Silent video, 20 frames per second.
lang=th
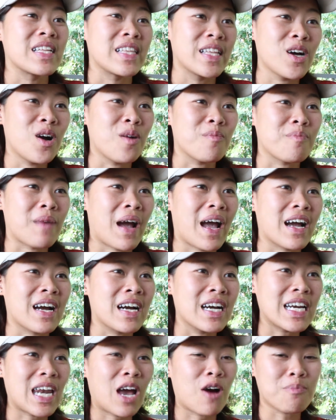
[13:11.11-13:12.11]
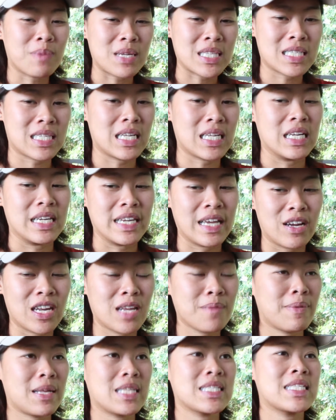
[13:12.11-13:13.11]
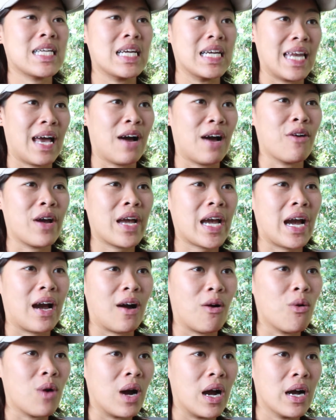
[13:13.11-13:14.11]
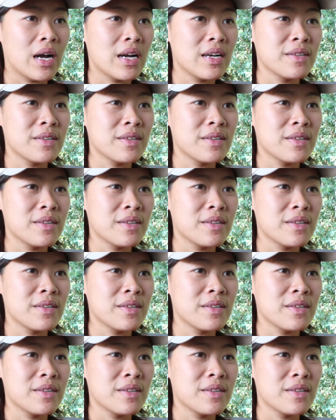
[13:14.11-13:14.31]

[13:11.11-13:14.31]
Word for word: นึกออกปะคือเราเป็นสิ่งเดียวที่เป็นสิ่งเราให้เขาอ่ะ